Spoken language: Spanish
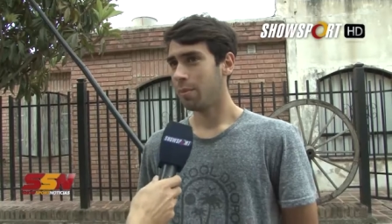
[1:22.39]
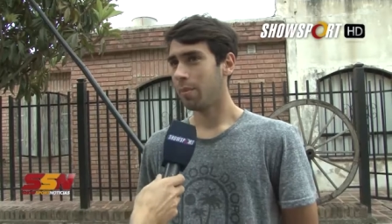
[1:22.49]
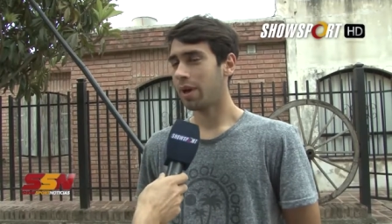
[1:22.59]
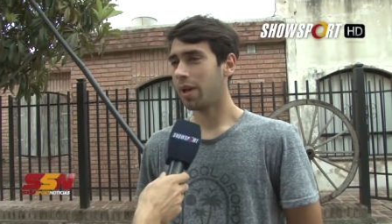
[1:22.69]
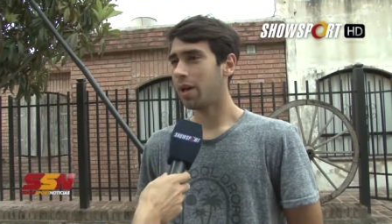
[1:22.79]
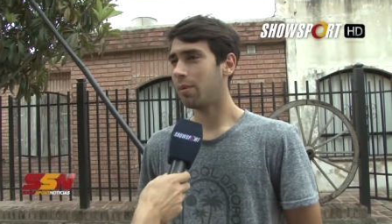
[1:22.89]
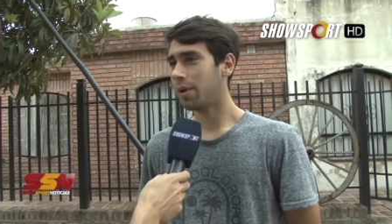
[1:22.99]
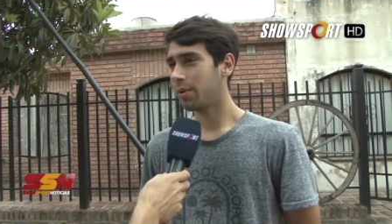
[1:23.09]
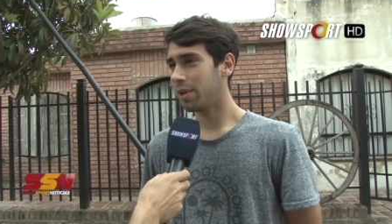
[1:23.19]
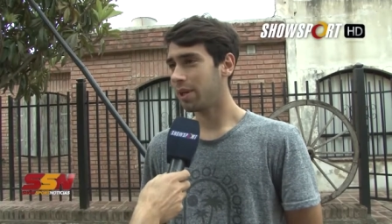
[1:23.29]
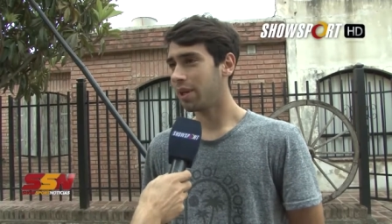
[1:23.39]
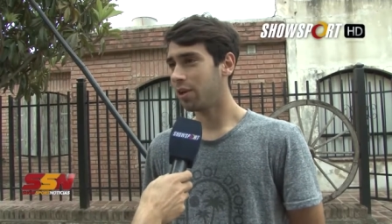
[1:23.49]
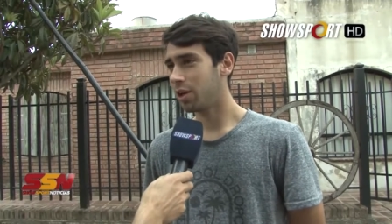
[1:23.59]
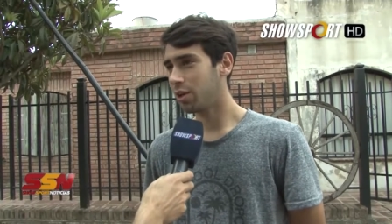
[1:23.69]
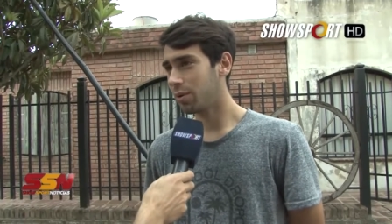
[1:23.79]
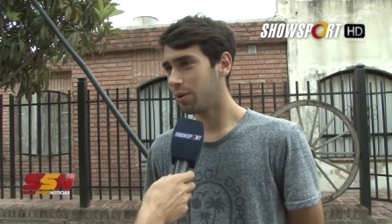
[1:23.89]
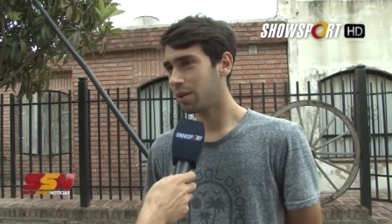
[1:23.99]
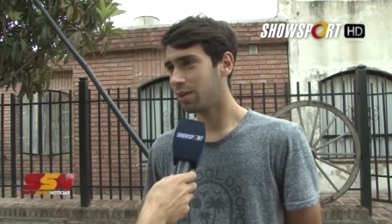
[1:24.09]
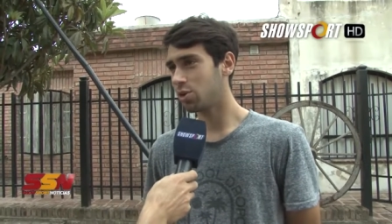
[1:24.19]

Para el Panamericano el año que viene,